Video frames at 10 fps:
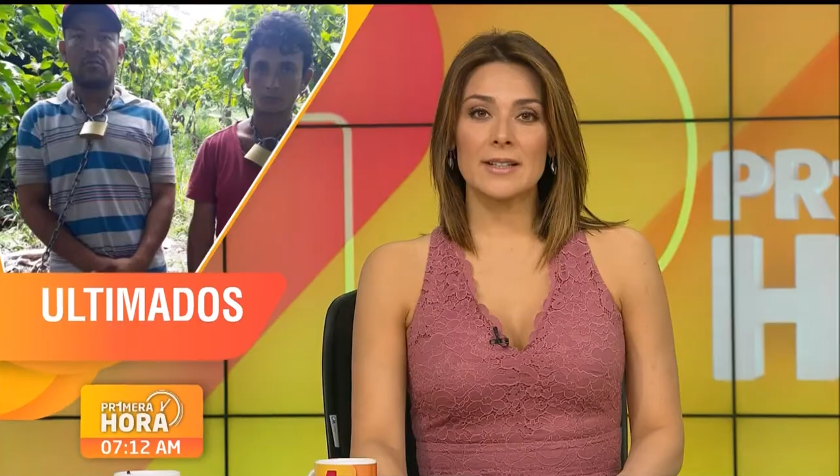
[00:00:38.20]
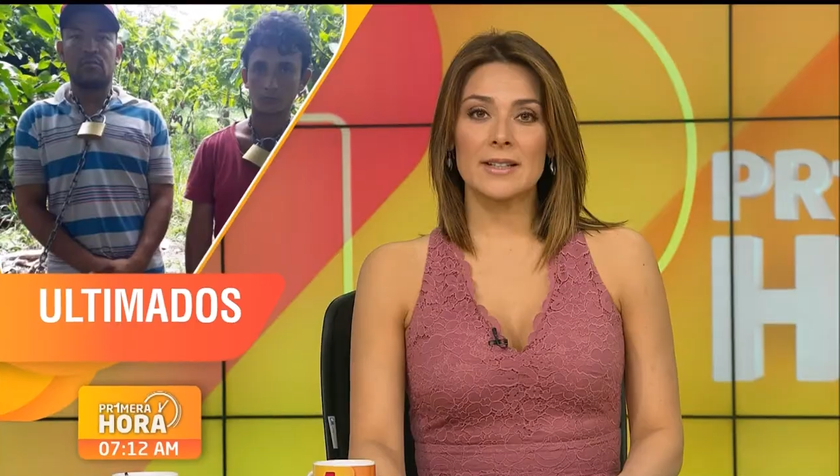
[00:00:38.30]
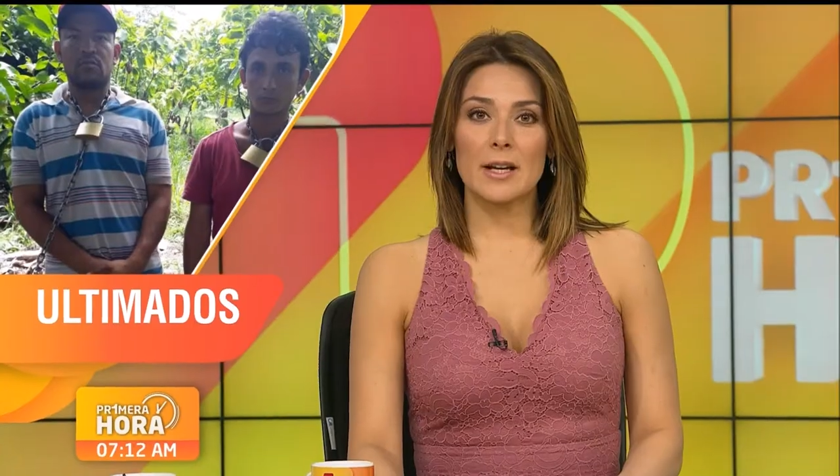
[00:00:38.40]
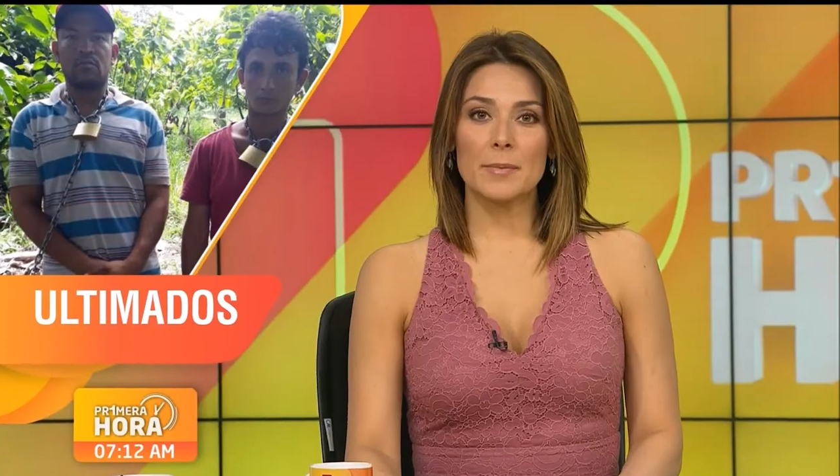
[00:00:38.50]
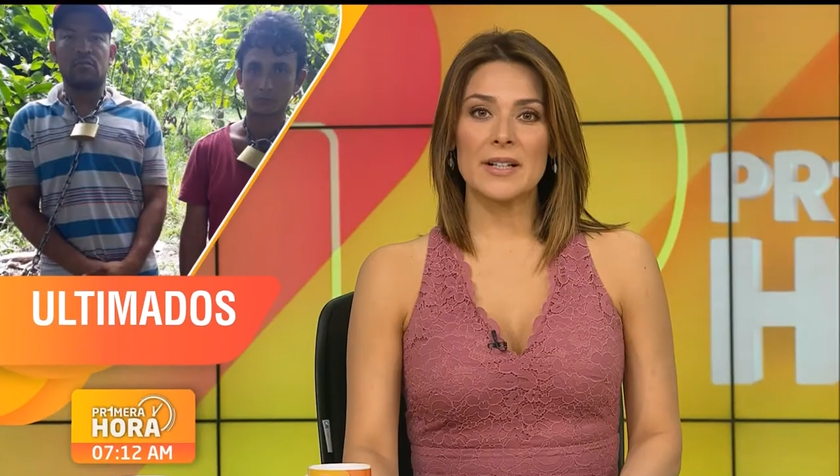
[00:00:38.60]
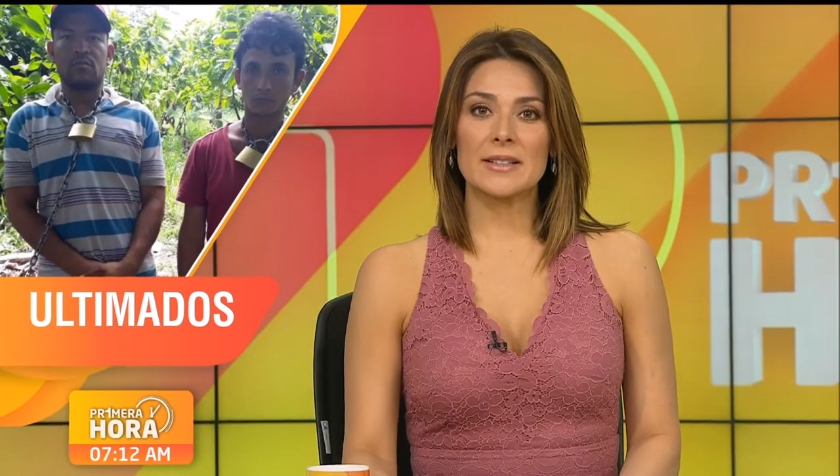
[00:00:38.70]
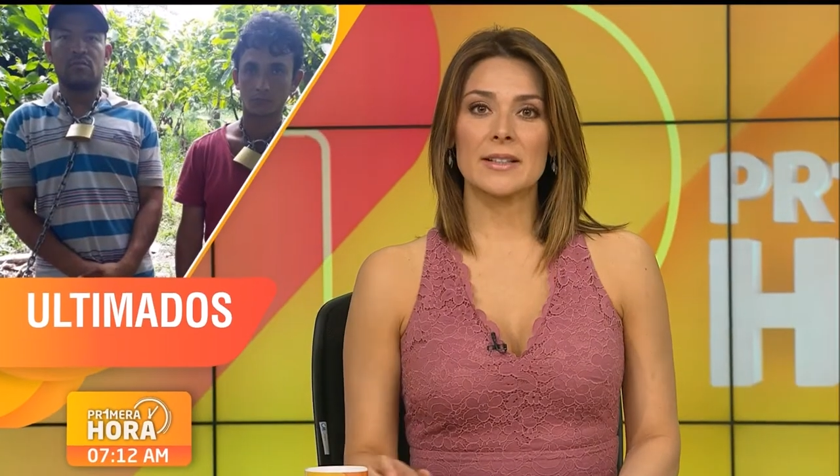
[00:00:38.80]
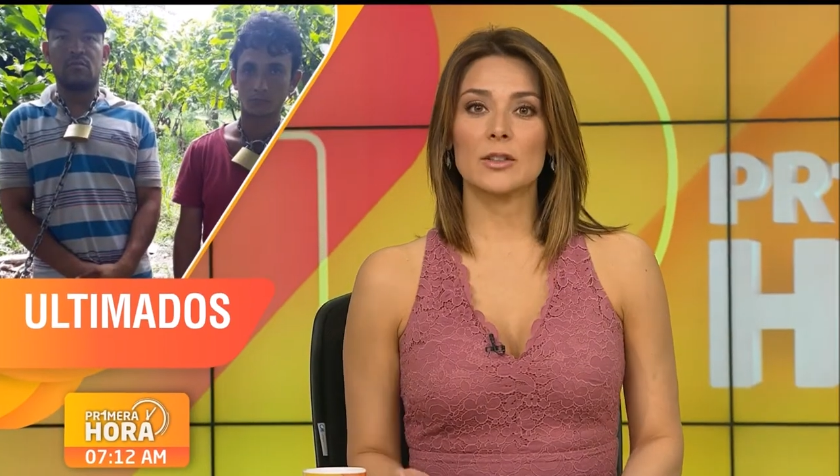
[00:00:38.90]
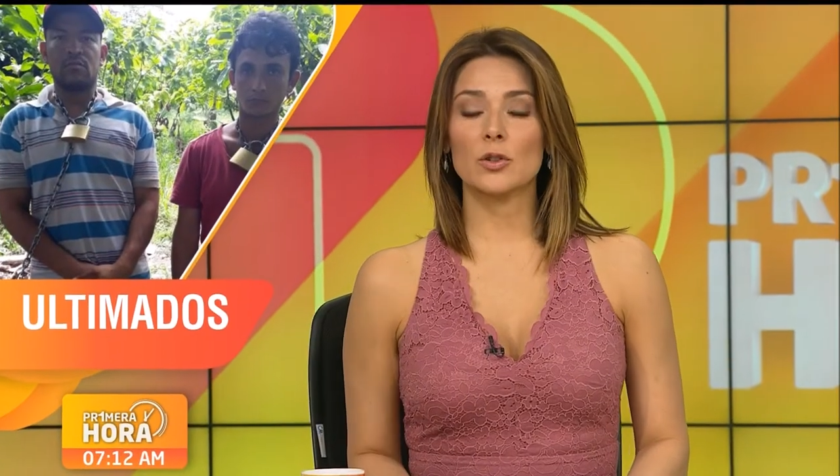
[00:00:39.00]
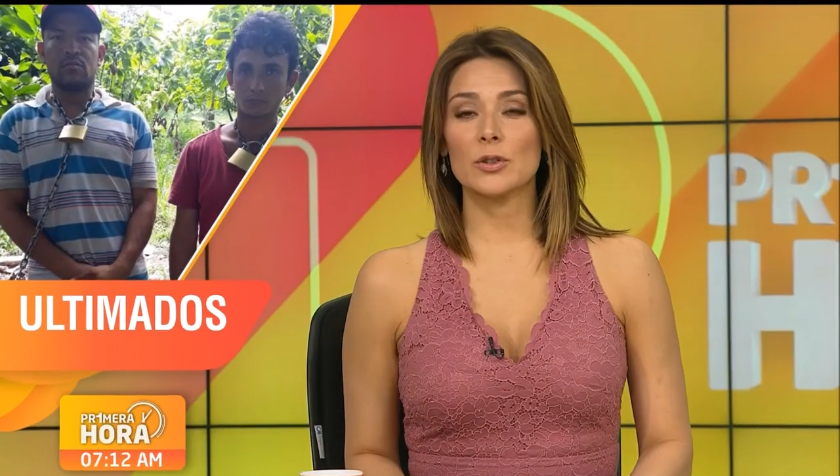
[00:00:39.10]
que al
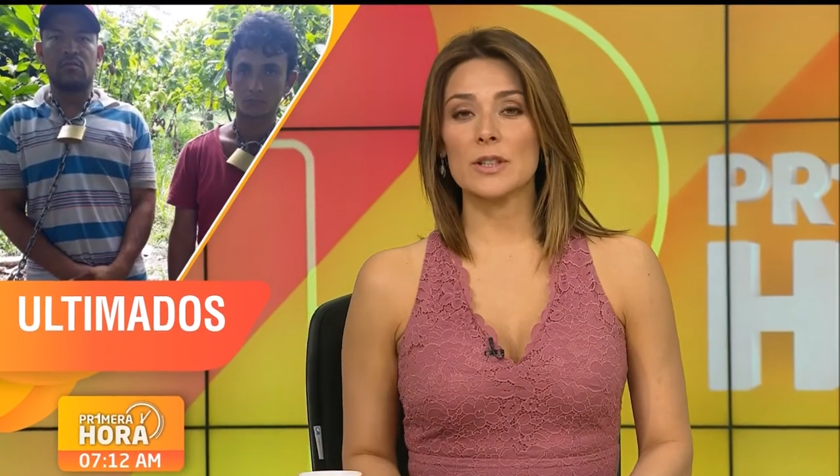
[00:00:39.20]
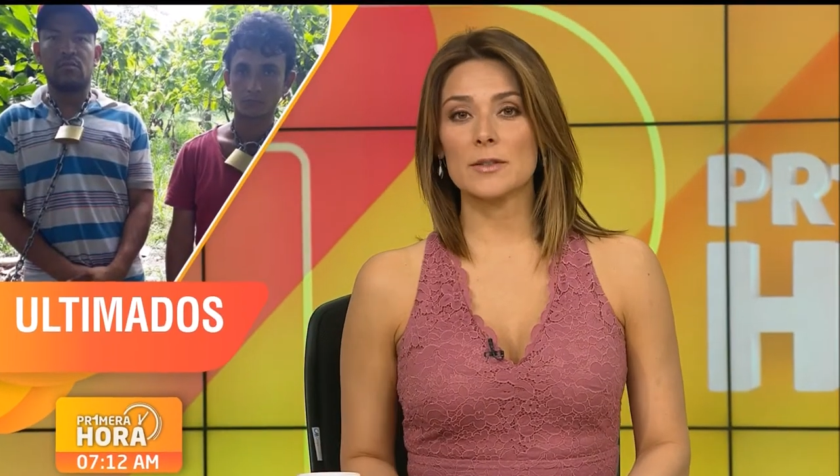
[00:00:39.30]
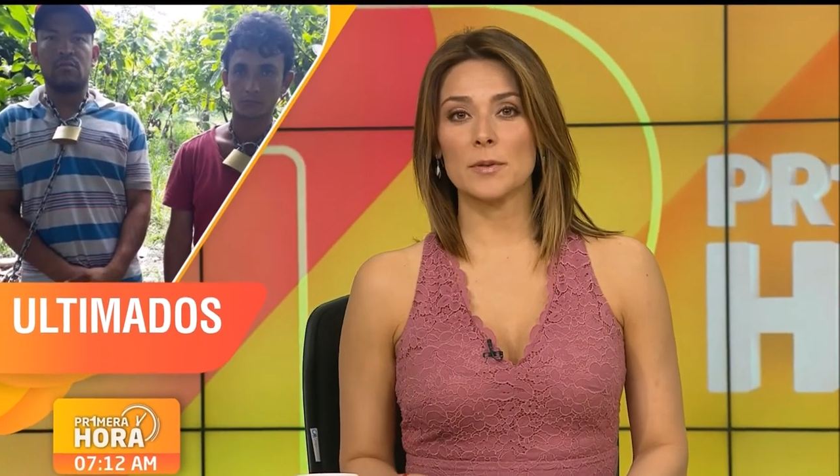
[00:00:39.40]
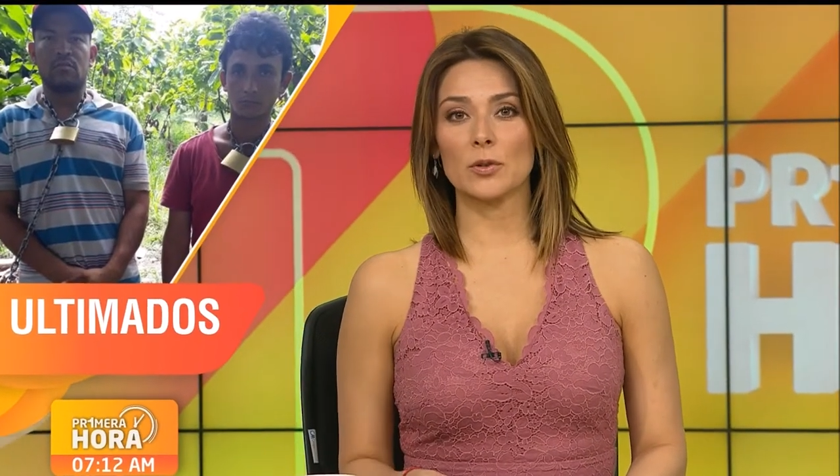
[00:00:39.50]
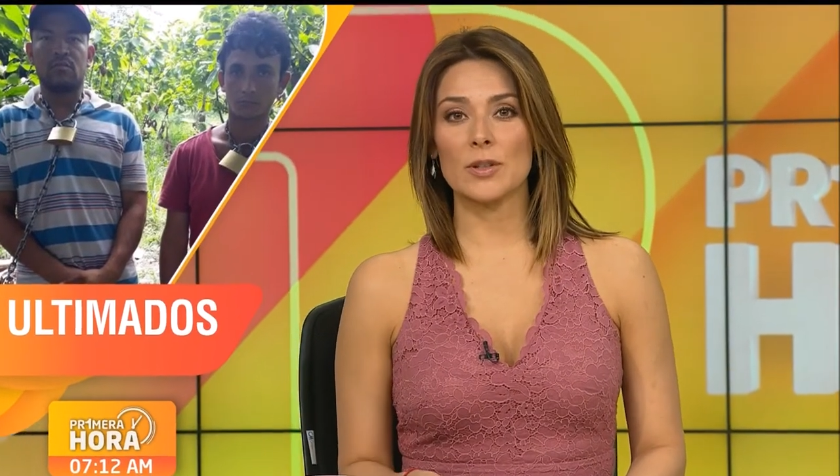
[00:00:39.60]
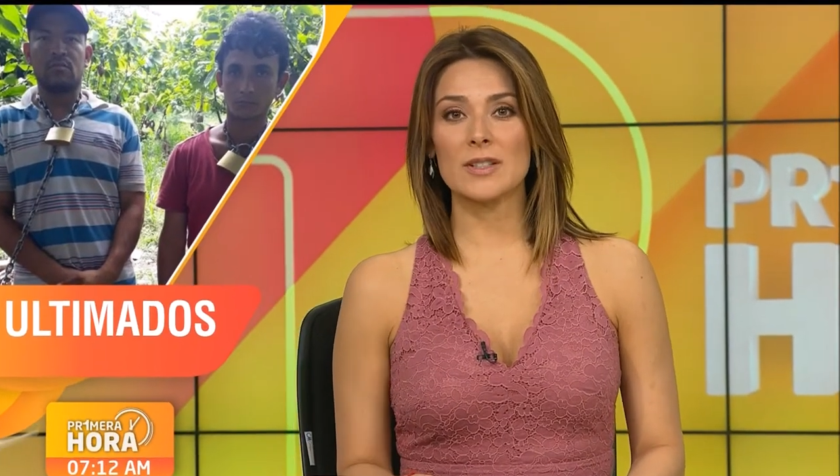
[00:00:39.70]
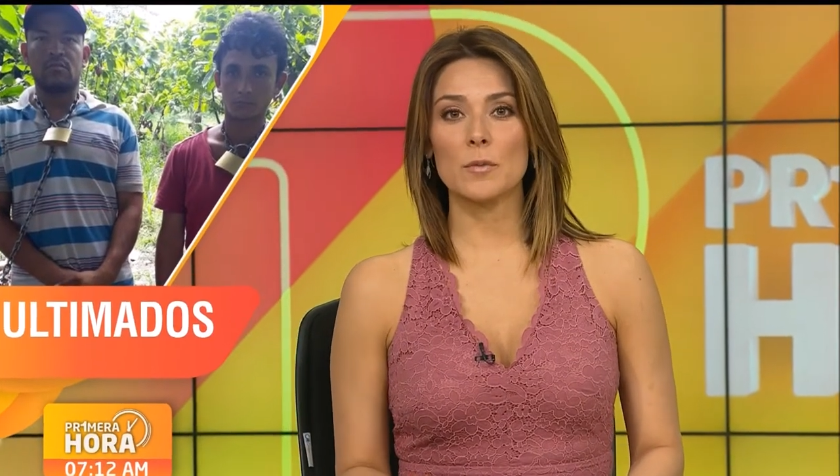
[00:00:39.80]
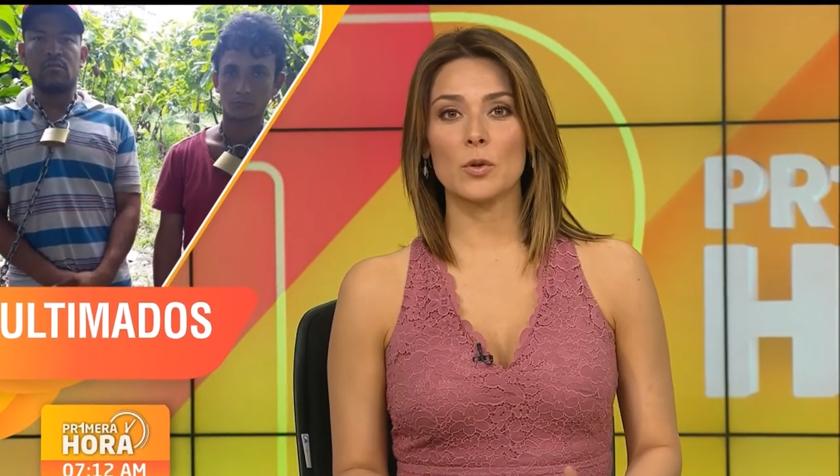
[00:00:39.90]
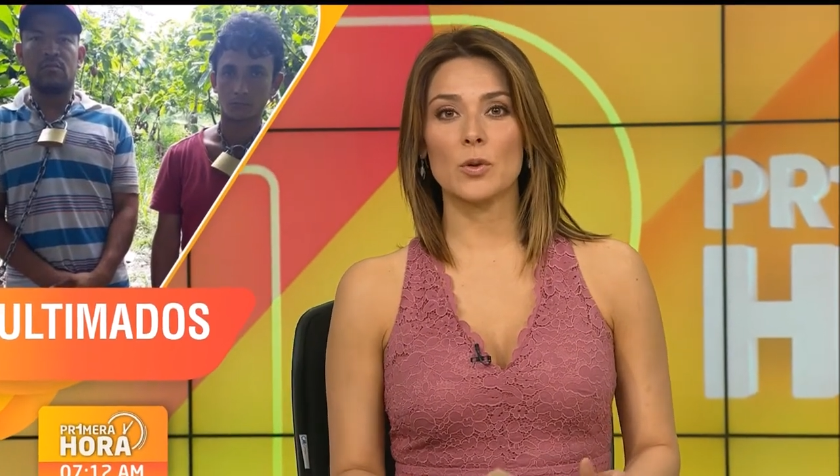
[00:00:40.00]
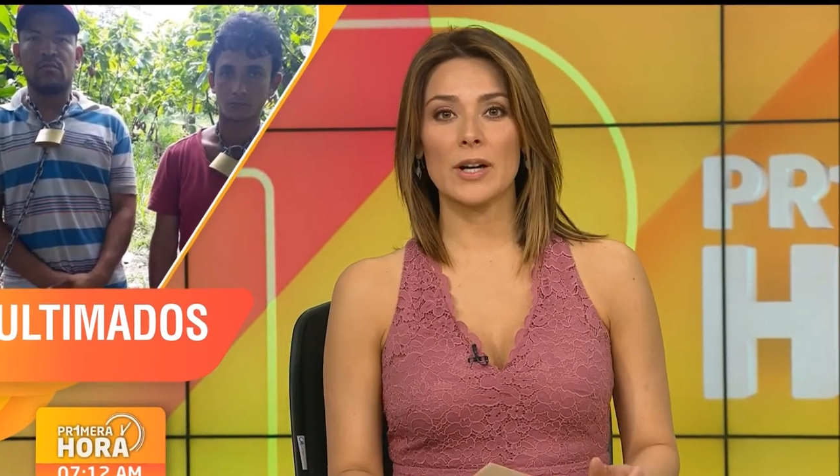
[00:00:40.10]
parecer dos de las personas
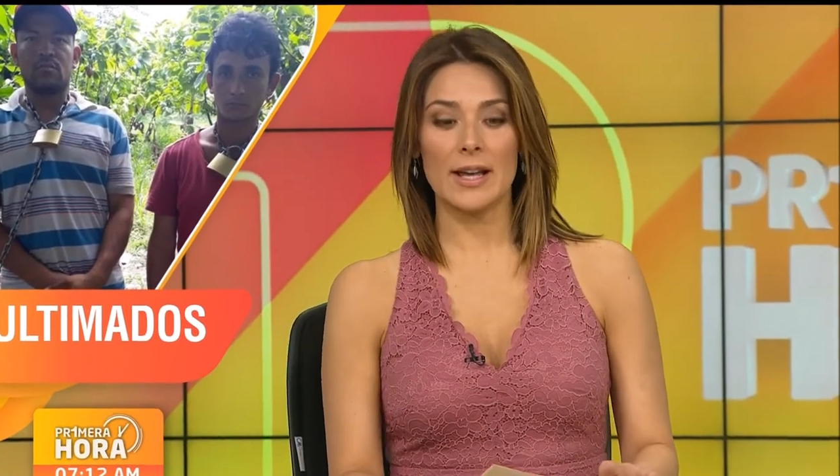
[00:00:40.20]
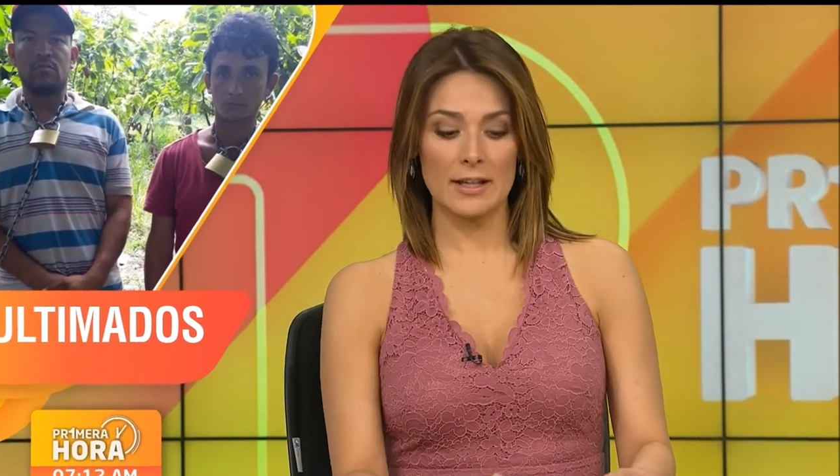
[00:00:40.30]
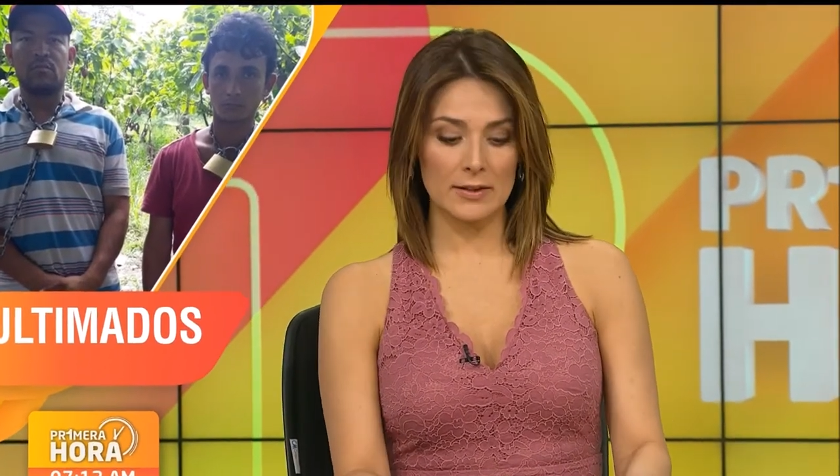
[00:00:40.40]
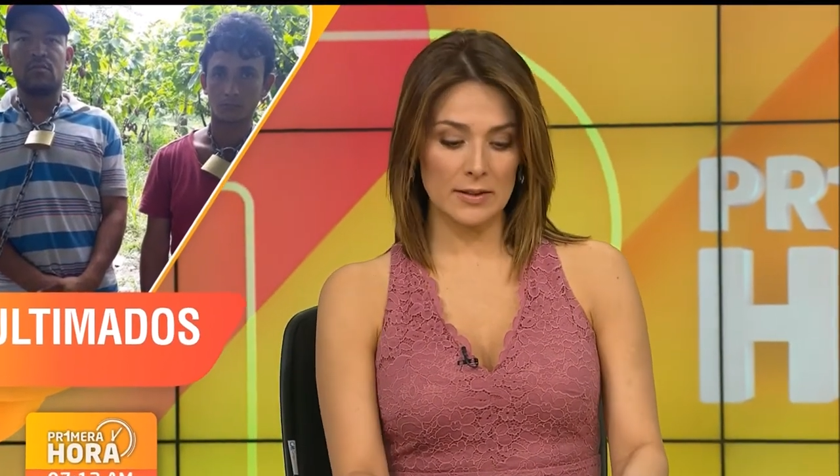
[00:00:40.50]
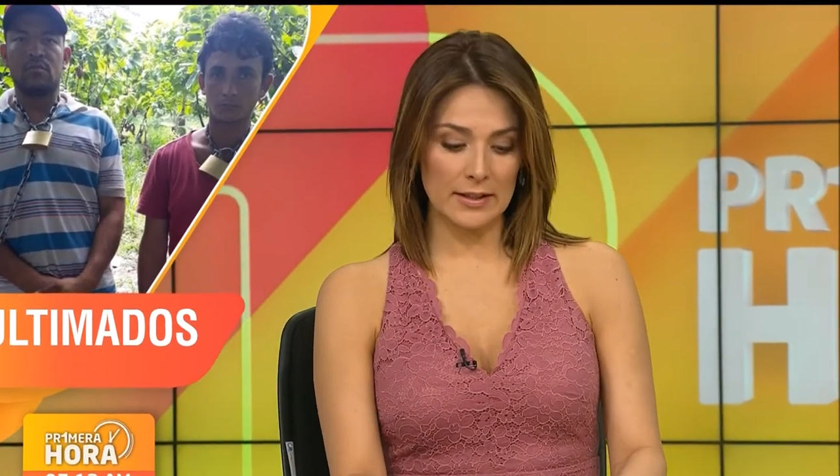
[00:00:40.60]
involucradas